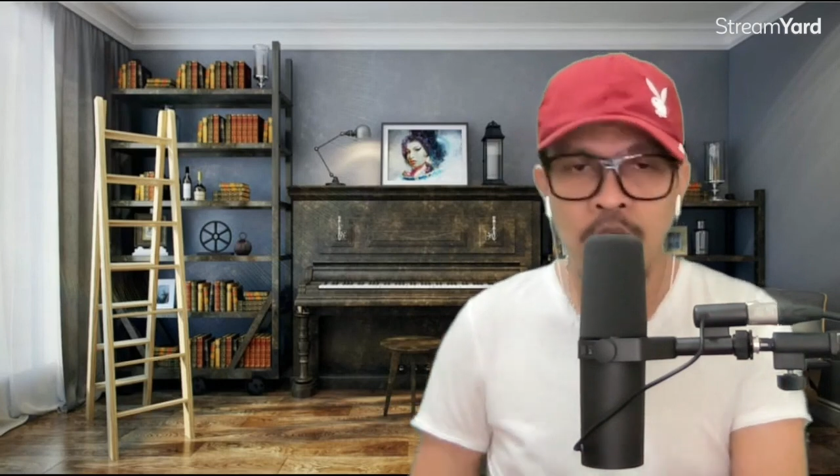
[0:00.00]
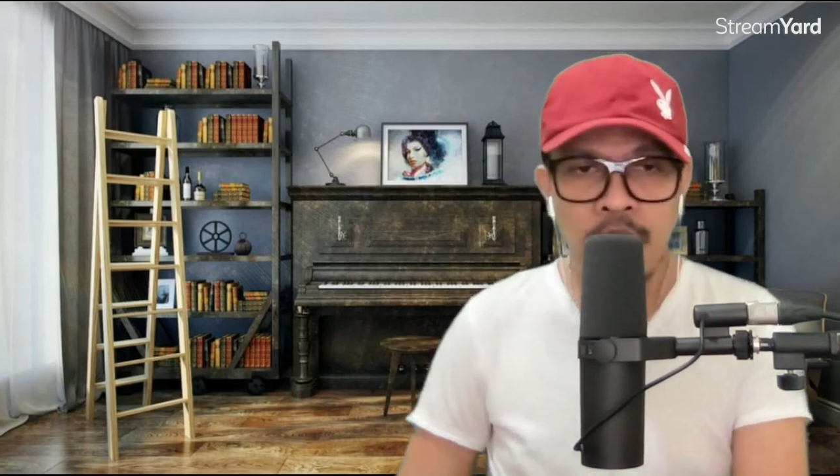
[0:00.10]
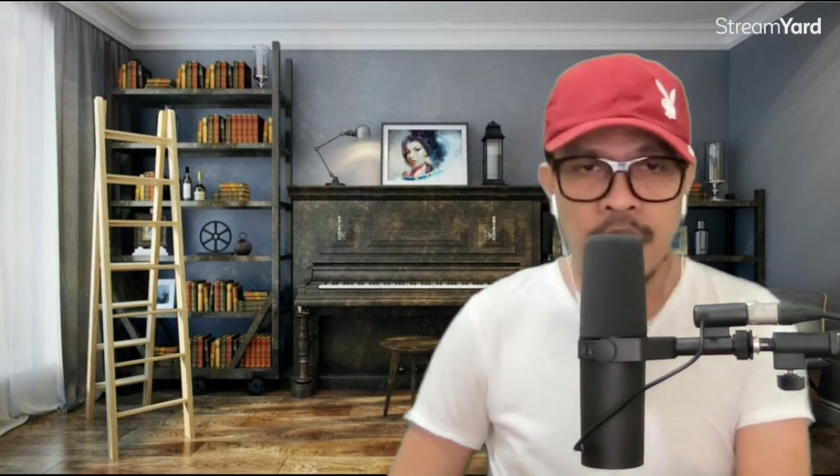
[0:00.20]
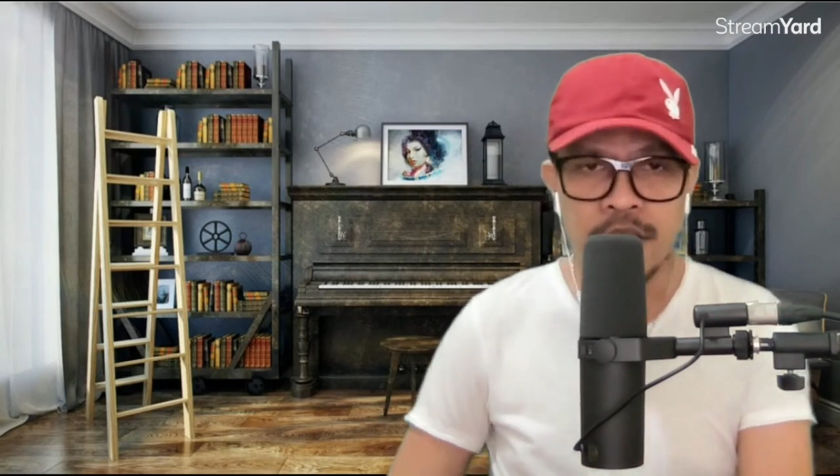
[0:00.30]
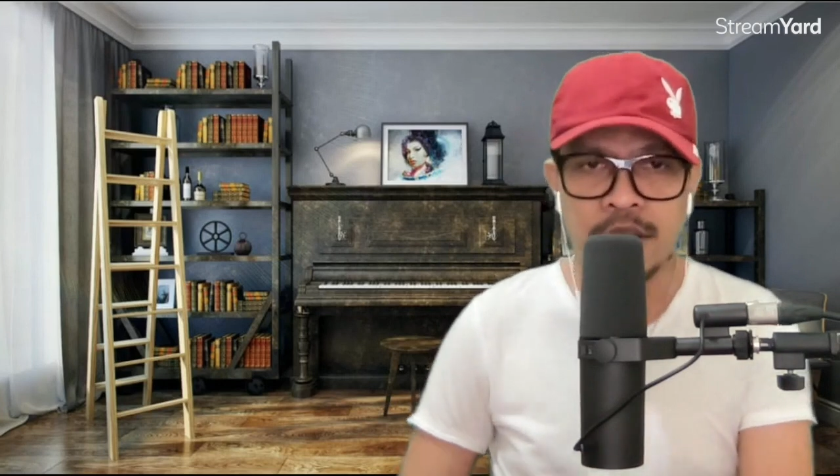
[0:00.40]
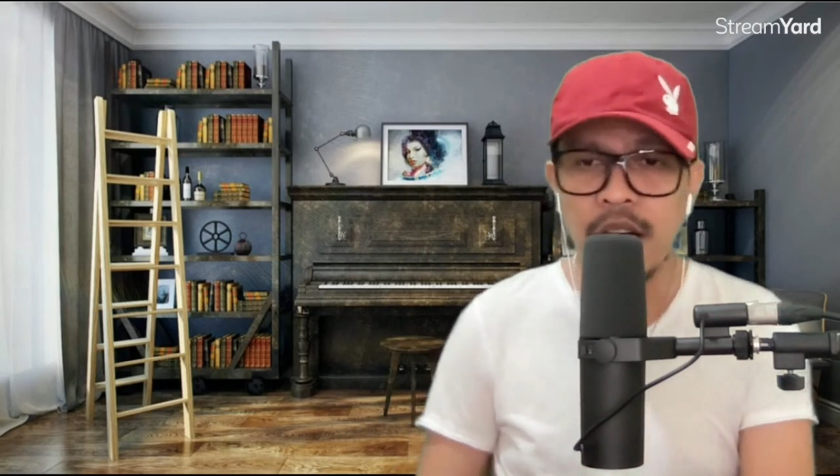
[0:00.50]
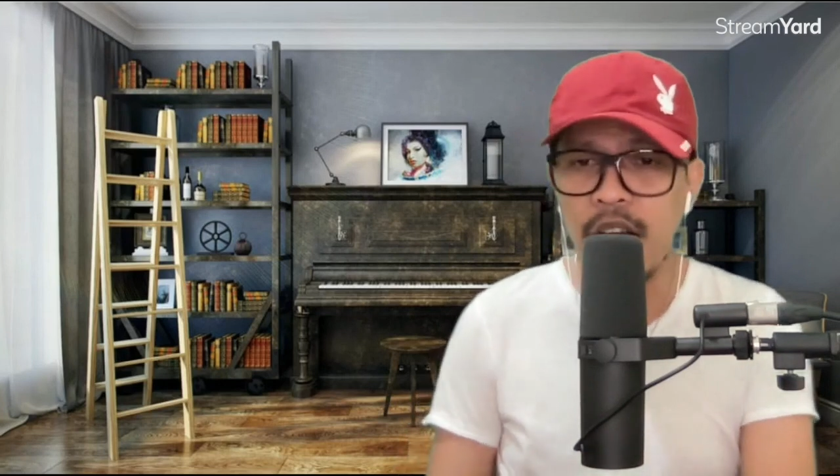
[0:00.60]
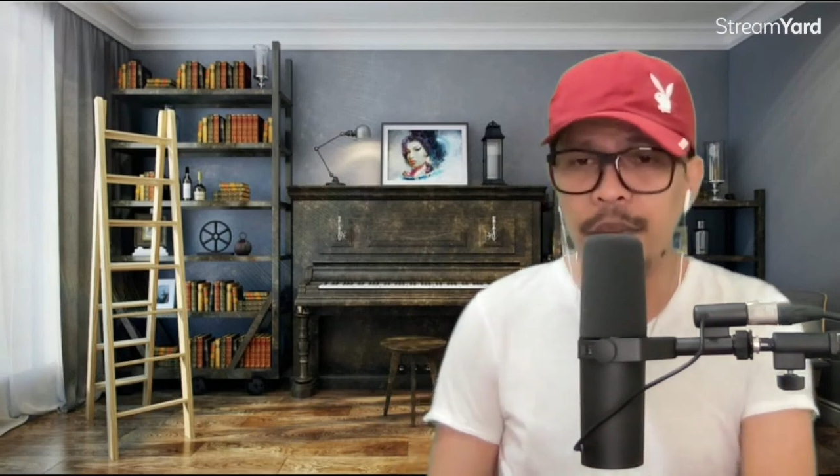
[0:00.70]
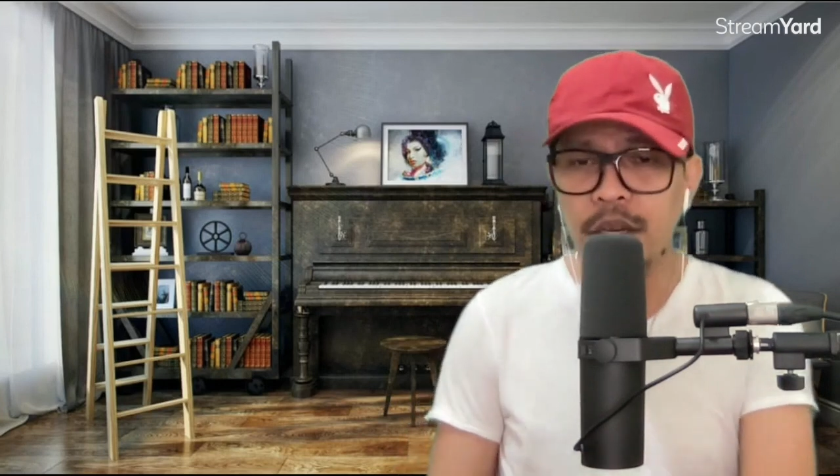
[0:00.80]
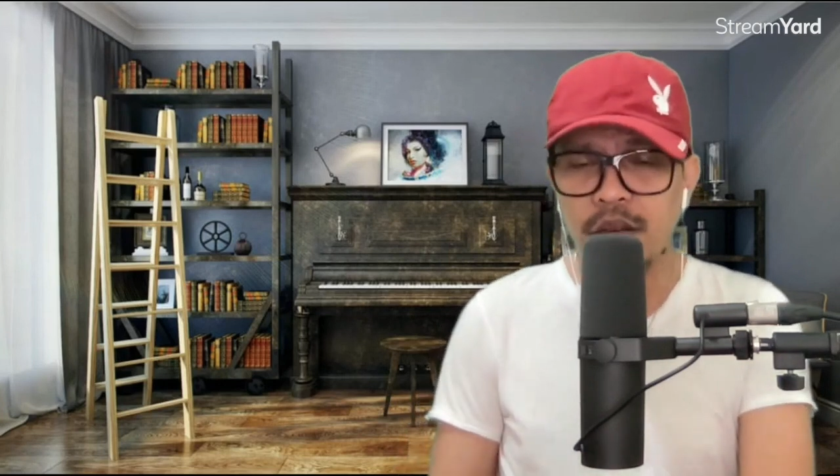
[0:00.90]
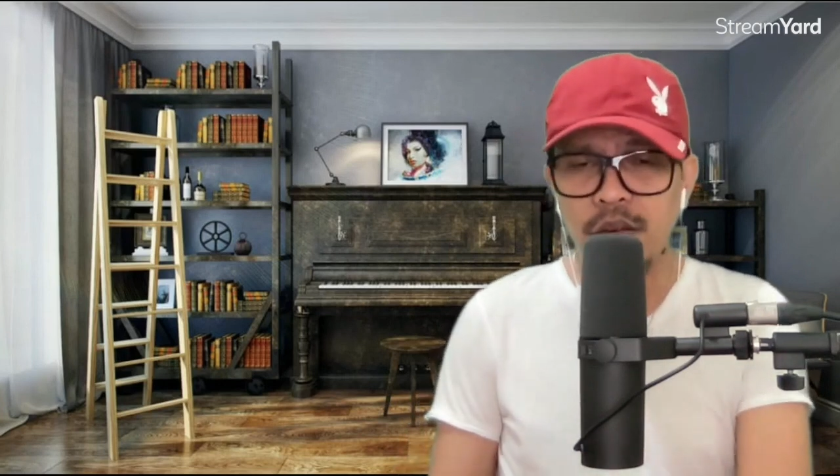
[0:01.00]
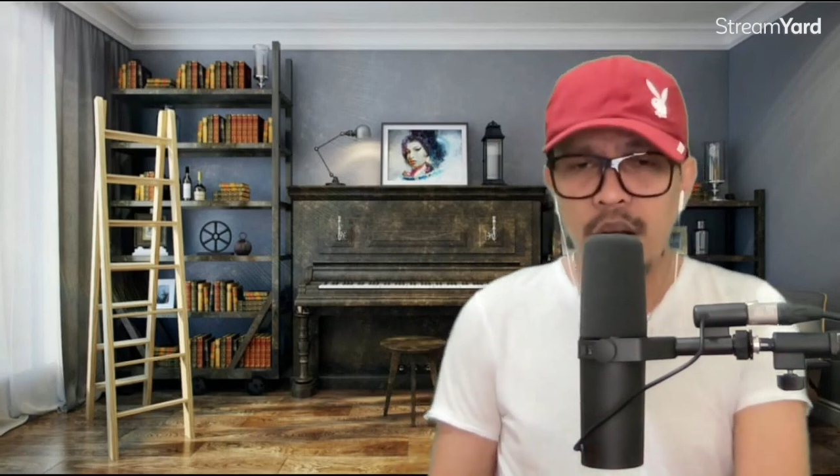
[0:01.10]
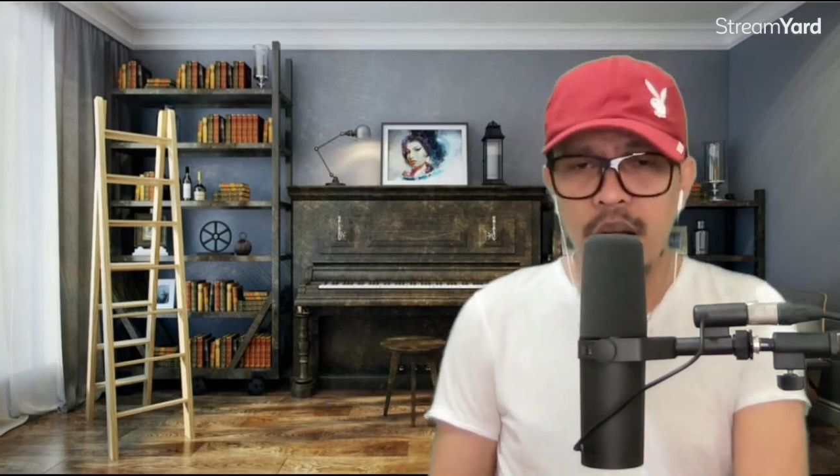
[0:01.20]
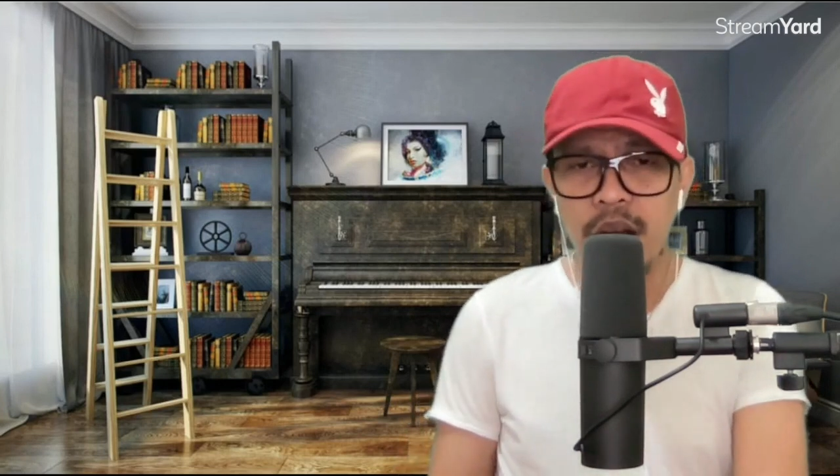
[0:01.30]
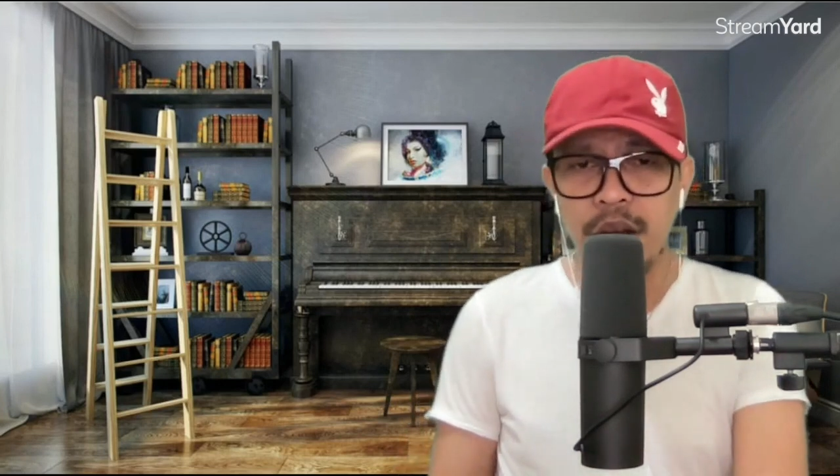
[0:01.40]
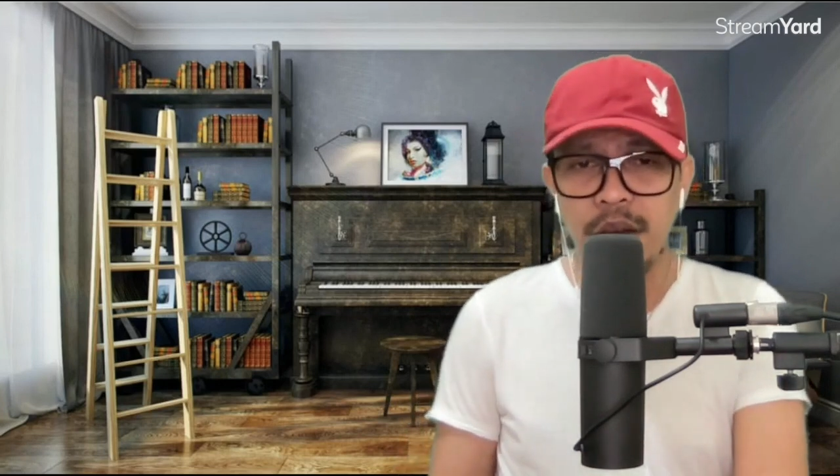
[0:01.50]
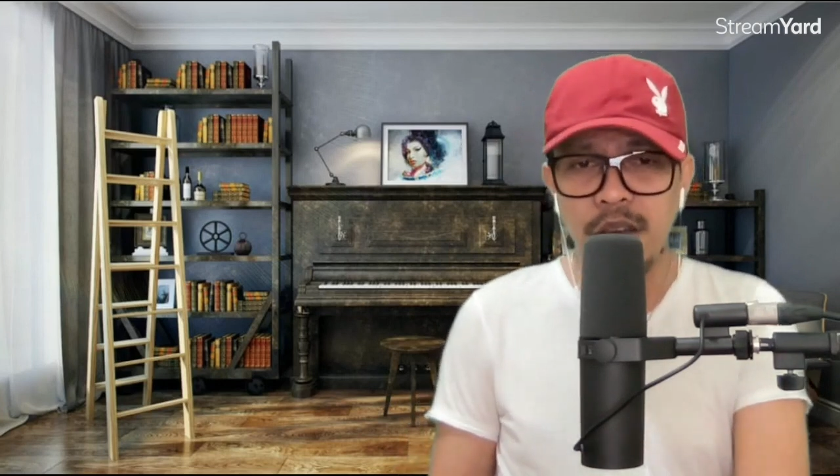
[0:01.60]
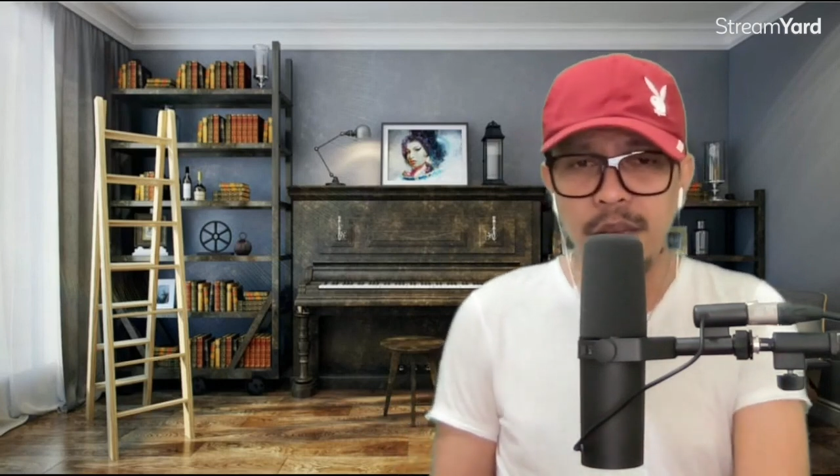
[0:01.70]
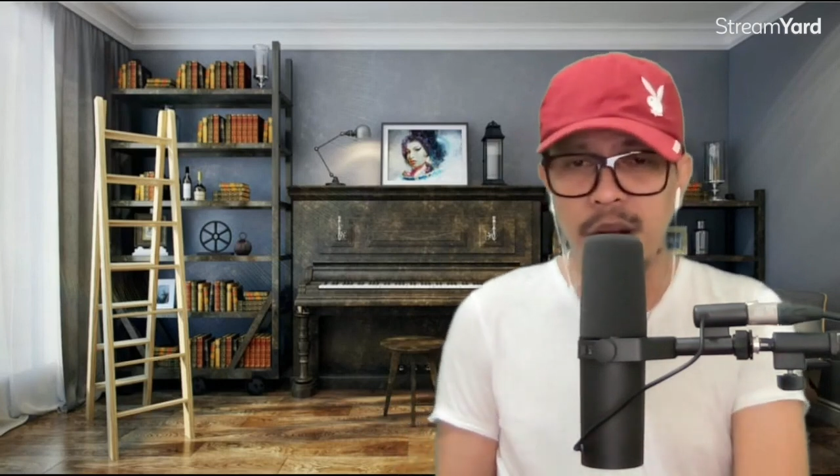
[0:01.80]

Ang sabi ko ay